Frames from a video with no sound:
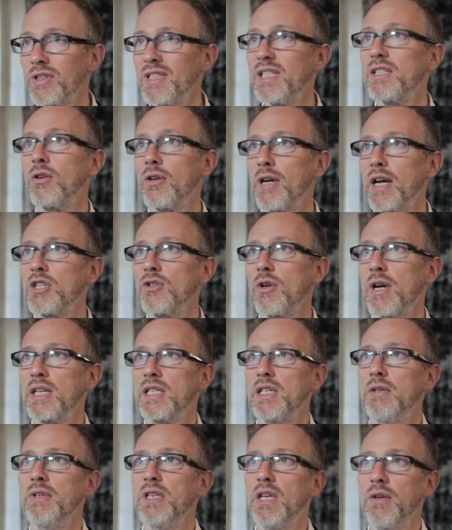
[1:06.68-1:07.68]
ils s'engagent dans
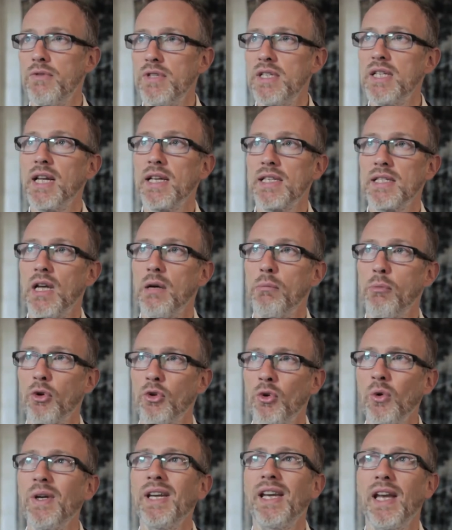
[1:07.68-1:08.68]
l'activité physique assez
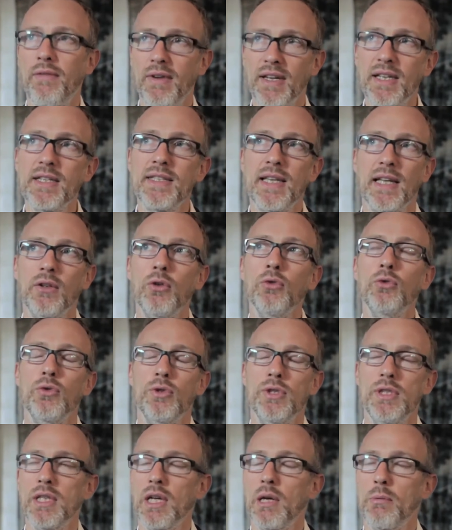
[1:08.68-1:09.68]
important et avec des attentes
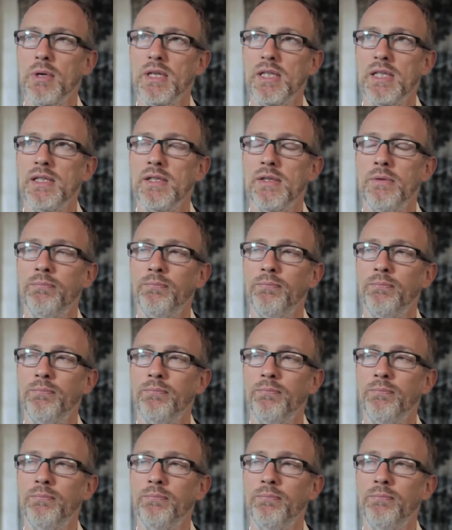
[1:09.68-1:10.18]
aussi très précises.